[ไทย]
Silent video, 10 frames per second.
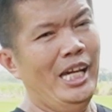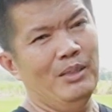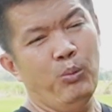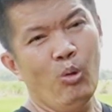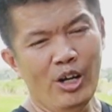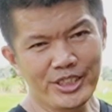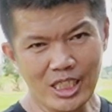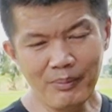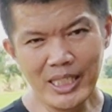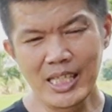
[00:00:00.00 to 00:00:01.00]
ศปลูกอ้อย
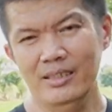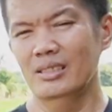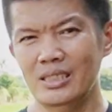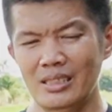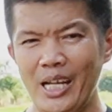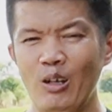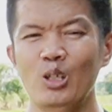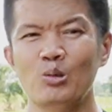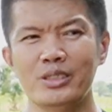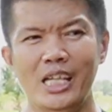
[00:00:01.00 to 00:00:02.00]
เชิงพาณิชย์หรือไร่อ้อ
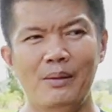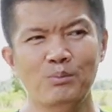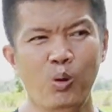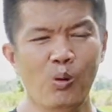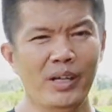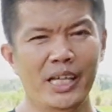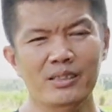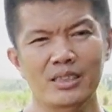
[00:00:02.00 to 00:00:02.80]
ยลุงเจียมผมเอง